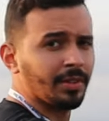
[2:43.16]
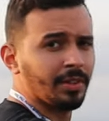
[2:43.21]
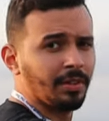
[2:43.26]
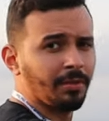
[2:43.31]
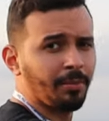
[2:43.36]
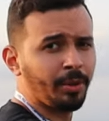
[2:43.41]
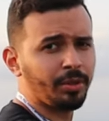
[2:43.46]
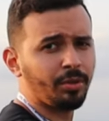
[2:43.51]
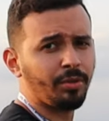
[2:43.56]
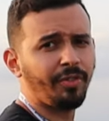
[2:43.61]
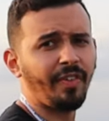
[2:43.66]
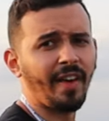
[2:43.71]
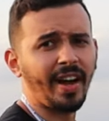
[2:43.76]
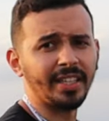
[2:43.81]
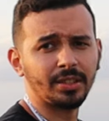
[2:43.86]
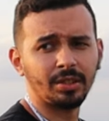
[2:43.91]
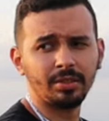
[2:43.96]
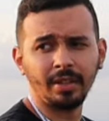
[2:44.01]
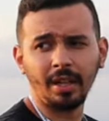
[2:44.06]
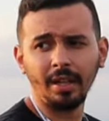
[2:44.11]
Muito
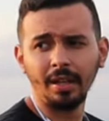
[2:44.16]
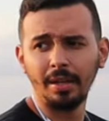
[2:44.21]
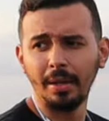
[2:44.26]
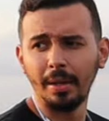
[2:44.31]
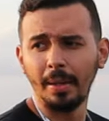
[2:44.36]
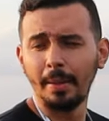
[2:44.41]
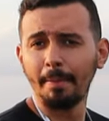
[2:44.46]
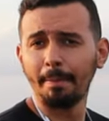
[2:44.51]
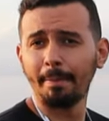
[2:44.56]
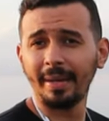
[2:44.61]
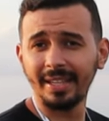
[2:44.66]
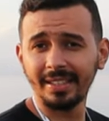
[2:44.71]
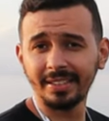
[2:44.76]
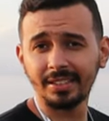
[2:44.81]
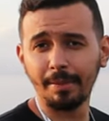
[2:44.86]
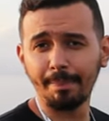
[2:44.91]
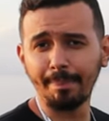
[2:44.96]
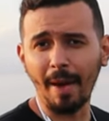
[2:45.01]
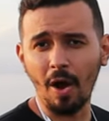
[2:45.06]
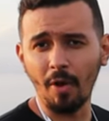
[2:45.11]
fácil, né?
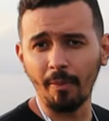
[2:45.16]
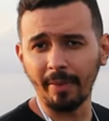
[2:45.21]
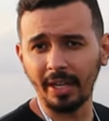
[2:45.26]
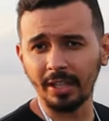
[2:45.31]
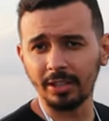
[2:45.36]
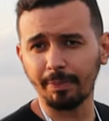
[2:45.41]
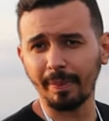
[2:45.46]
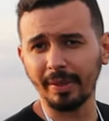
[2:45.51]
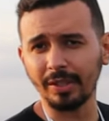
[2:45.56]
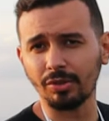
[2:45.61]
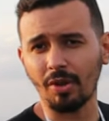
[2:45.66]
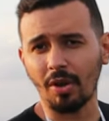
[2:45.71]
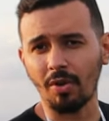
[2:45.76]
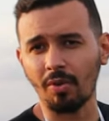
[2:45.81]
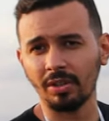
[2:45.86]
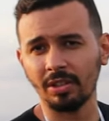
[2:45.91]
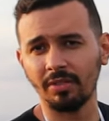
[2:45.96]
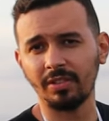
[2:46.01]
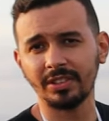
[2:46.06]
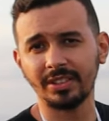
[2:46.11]
Principalmente, pessoal,
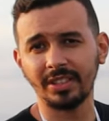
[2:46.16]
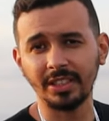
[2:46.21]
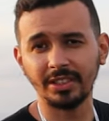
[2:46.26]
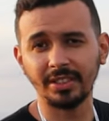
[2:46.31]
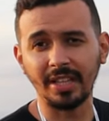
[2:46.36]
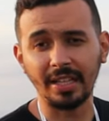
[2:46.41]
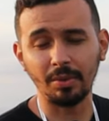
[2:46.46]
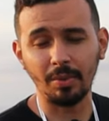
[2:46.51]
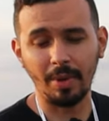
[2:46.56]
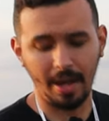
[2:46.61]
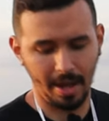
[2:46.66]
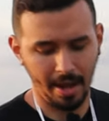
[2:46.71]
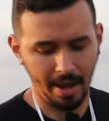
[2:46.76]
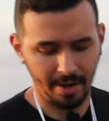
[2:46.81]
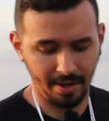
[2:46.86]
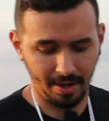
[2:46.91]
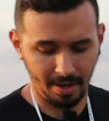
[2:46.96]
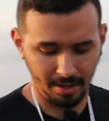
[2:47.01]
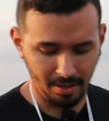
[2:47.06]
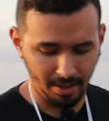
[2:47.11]
quando você está numa
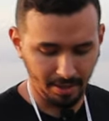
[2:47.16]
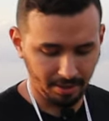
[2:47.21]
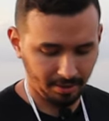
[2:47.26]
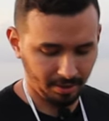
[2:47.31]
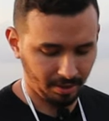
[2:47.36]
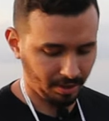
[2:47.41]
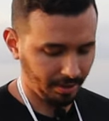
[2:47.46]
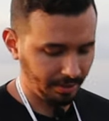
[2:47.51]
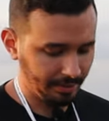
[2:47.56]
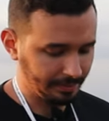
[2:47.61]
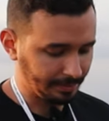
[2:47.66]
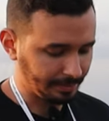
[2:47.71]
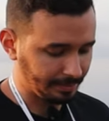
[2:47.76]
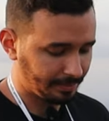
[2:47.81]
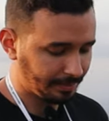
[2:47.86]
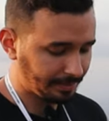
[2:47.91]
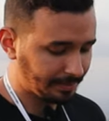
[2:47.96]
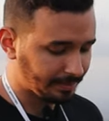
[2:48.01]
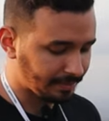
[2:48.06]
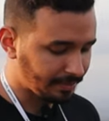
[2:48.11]
área que
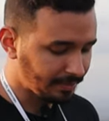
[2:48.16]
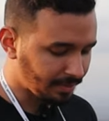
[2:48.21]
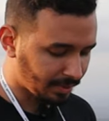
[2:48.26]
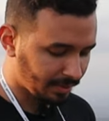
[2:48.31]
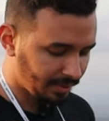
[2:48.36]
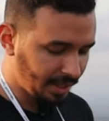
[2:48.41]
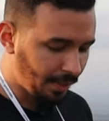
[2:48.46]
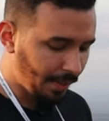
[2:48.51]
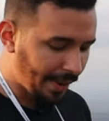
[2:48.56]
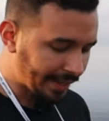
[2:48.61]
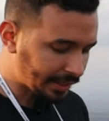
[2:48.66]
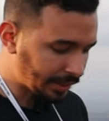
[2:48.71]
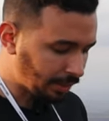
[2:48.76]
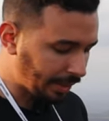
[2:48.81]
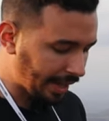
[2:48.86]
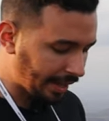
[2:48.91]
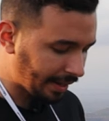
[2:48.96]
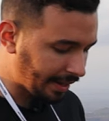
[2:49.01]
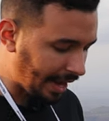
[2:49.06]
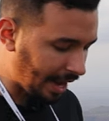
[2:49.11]
não é tão
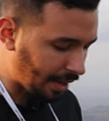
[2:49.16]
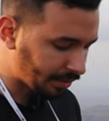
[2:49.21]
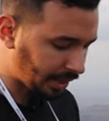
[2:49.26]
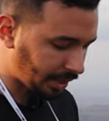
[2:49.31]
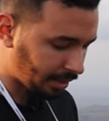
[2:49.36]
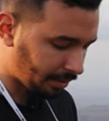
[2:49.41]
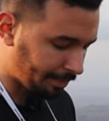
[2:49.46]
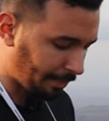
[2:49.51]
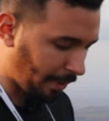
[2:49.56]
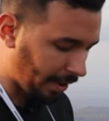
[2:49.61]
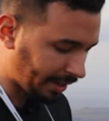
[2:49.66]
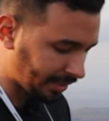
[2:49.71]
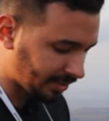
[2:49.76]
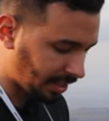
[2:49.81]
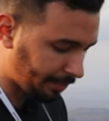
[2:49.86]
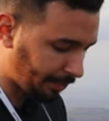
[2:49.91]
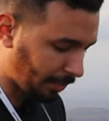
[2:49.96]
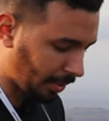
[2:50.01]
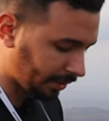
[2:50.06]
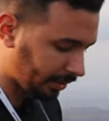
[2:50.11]
legal, né? Por
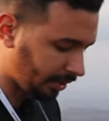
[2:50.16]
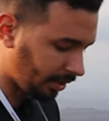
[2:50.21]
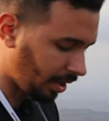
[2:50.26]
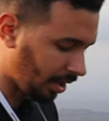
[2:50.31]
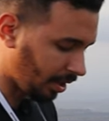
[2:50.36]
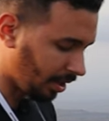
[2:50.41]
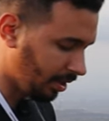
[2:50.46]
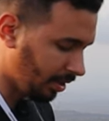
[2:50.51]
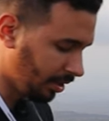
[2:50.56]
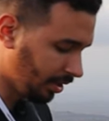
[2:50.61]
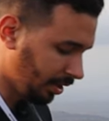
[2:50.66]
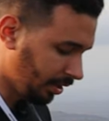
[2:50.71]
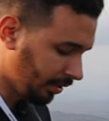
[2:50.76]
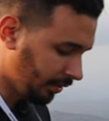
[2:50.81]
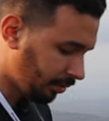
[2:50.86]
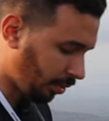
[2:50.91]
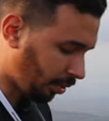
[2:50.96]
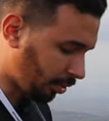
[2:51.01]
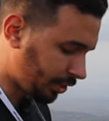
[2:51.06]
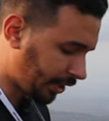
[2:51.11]
exemplo, aqui, ó,
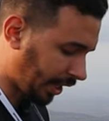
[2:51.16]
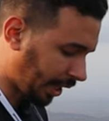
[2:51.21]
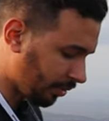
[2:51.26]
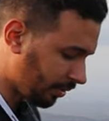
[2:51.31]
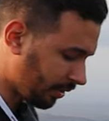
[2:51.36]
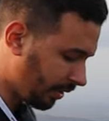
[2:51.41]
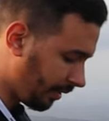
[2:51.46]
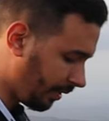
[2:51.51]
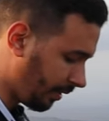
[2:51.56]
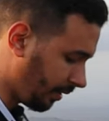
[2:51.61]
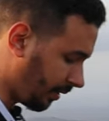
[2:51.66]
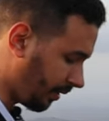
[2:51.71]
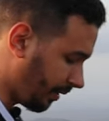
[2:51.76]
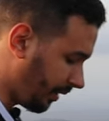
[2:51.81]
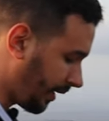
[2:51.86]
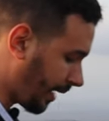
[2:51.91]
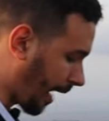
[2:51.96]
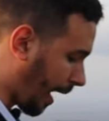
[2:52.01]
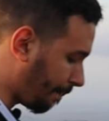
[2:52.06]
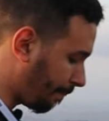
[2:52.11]
cheio de,
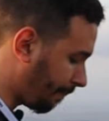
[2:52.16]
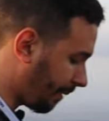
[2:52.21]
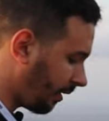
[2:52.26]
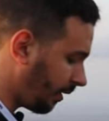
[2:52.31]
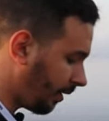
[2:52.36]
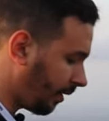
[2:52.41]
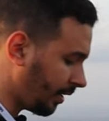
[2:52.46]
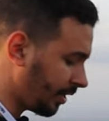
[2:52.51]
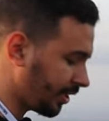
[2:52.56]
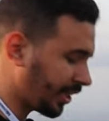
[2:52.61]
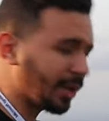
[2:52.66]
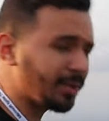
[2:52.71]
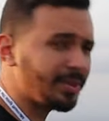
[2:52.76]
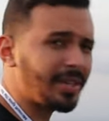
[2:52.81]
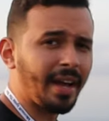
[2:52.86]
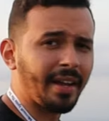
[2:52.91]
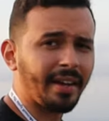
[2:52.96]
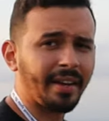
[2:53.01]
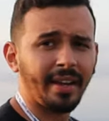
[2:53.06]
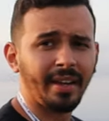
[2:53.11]
de capim, cheio de
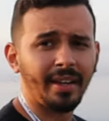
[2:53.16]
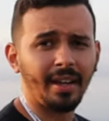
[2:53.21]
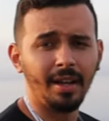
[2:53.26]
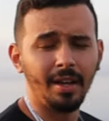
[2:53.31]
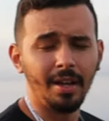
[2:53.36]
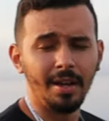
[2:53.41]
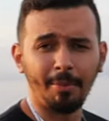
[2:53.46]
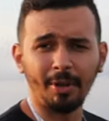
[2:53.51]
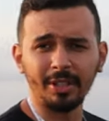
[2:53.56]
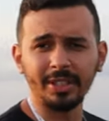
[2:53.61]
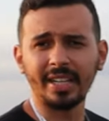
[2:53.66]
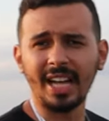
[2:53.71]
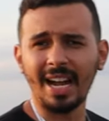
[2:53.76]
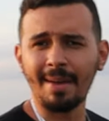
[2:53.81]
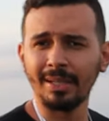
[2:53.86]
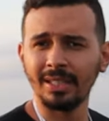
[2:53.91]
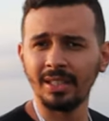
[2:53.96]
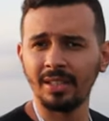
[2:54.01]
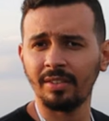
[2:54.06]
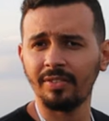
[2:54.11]
areia, pode
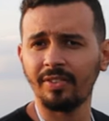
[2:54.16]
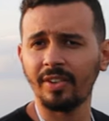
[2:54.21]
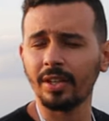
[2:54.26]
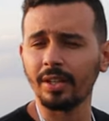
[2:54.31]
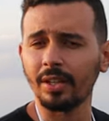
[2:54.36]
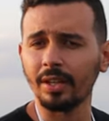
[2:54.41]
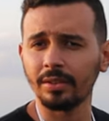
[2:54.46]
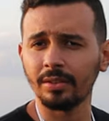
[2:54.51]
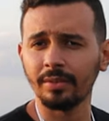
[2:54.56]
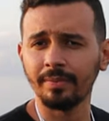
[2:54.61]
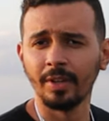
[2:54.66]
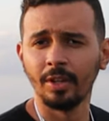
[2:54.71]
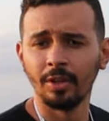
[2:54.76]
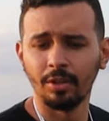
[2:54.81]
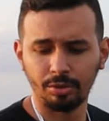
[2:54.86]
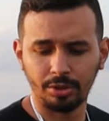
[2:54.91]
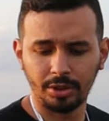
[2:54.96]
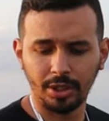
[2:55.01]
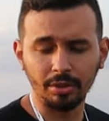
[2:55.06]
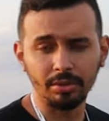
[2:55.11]
acabar danificando
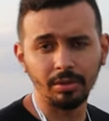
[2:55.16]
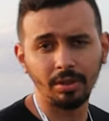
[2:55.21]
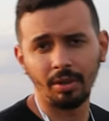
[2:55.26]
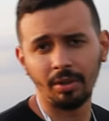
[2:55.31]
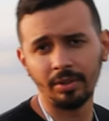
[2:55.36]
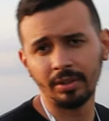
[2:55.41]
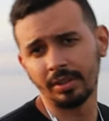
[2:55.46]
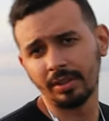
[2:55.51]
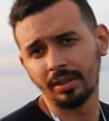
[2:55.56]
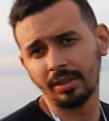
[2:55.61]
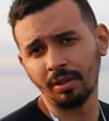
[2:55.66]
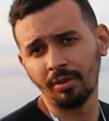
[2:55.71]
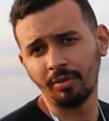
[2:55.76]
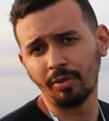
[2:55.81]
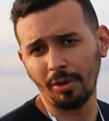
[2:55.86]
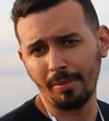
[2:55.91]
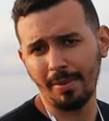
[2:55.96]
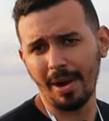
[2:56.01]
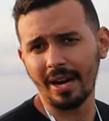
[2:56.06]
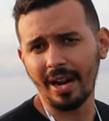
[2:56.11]
o seu drone, que não
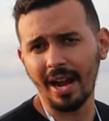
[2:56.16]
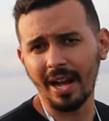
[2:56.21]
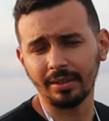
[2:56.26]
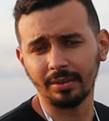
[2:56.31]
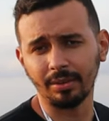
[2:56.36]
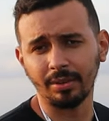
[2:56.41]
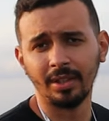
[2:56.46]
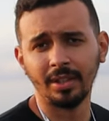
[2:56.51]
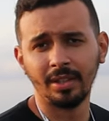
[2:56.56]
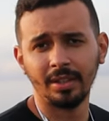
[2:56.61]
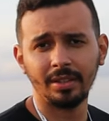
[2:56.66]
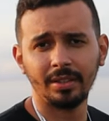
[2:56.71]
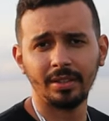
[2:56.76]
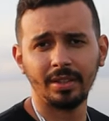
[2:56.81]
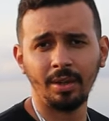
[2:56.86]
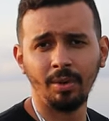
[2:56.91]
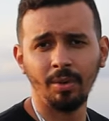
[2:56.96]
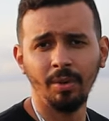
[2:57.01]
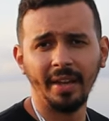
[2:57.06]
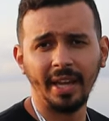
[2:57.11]
foi barato.
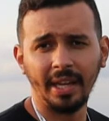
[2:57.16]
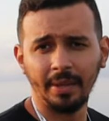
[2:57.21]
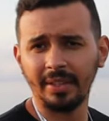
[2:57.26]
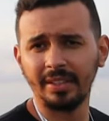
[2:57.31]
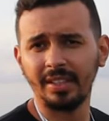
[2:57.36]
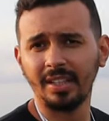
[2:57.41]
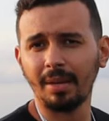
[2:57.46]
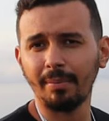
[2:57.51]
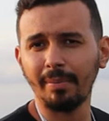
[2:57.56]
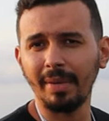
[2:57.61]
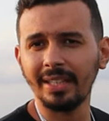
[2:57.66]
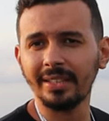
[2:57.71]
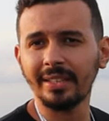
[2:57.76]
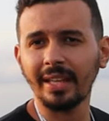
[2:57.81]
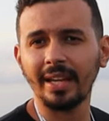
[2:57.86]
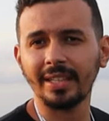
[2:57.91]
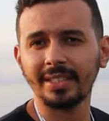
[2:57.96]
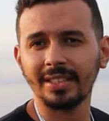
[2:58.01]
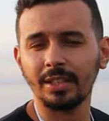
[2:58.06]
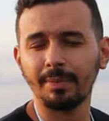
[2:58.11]
Então, é uma dica bem
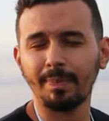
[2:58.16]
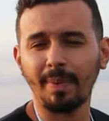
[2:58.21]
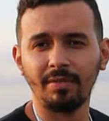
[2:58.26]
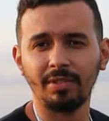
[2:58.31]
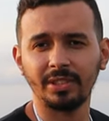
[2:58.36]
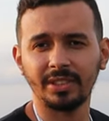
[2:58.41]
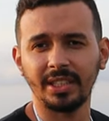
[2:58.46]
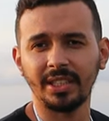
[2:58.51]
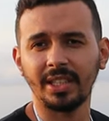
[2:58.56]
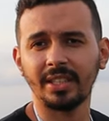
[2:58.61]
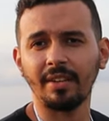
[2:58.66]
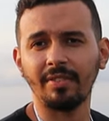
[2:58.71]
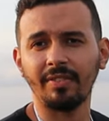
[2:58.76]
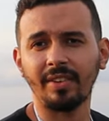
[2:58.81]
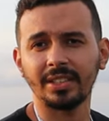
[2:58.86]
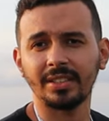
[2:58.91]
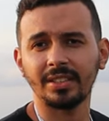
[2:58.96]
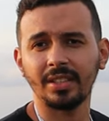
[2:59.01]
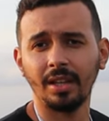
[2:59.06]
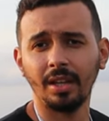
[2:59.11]
interessante para você que quer
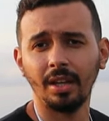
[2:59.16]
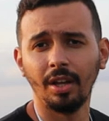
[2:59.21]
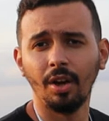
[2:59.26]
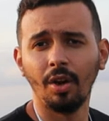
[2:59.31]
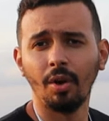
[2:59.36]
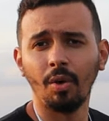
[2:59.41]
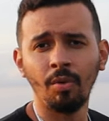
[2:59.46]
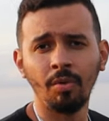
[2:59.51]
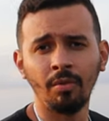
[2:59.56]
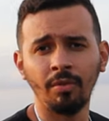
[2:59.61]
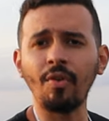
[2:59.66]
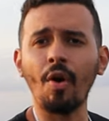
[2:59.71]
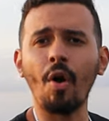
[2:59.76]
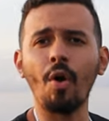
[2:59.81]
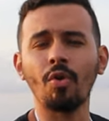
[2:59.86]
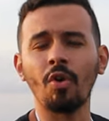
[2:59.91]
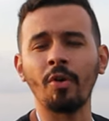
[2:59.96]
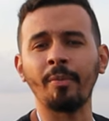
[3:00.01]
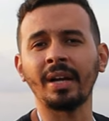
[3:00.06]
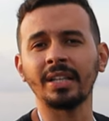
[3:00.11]
fazer um
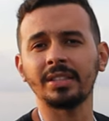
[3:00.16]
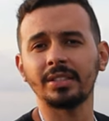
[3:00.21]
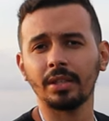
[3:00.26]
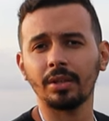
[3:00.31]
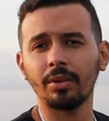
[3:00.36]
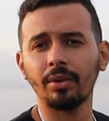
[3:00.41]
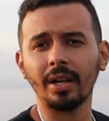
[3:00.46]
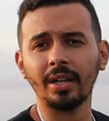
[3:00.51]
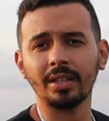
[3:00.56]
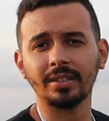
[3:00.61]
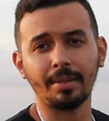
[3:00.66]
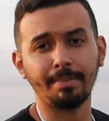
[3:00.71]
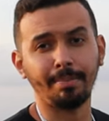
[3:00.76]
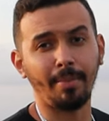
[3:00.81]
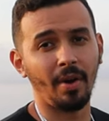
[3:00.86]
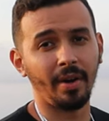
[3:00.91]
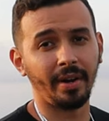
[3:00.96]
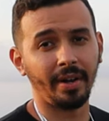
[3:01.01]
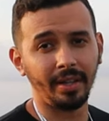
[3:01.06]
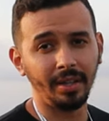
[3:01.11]
voo com mais segurança.
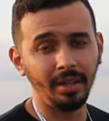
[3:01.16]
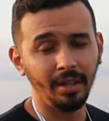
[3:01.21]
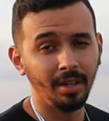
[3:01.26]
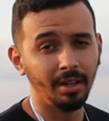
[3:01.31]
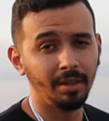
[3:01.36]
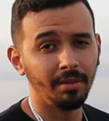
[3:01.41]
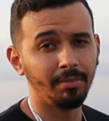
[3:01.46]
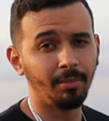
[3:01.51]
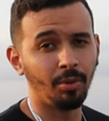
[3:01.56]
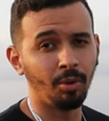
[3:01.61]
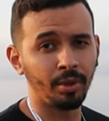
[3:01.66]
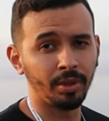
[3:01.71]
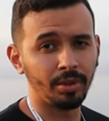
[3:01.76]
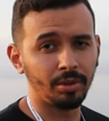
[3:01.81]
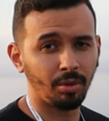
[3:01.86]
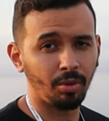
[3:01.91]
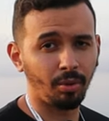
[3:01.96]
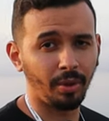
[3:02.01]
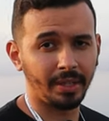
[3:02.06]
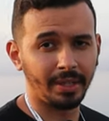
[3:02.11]
Porém,
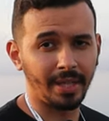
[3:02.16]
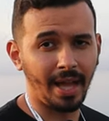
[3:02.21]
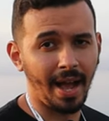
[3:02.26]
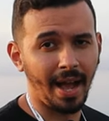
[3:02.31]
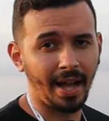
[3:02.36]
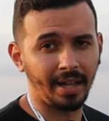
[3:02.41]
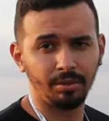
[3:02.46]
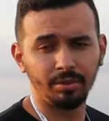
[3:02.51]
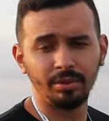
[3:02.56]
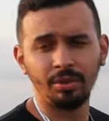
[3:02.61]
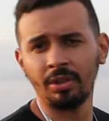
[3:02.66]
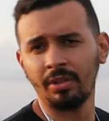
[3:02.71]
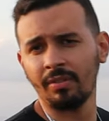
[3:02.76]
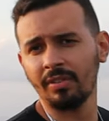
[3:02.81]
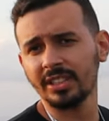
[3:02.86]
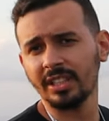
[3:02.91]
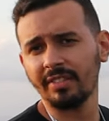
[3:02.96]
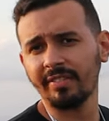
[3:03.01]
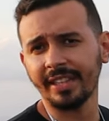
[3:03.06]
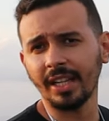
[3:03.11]
muito cuidado de onde
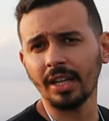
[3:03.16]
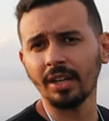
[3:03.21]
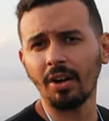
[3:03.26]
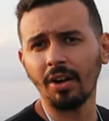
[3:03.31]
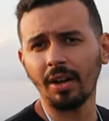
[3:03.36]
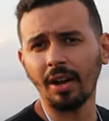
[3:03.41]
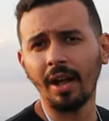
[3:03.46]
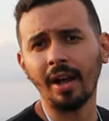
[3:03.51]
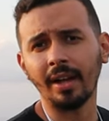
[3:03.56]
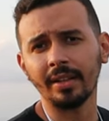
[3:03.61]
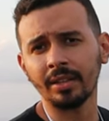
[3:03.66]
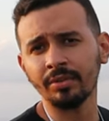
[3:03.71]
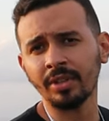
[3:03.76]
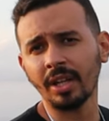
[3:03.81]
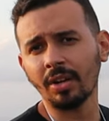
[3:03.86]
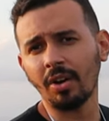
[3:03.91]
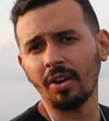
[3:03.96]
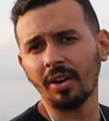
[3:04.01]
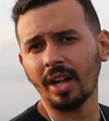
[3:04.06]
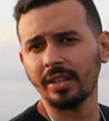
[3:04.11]
você vai decolar. Não
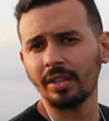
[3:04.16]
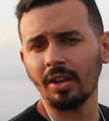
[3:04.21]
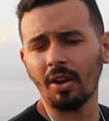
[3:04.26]
decolar de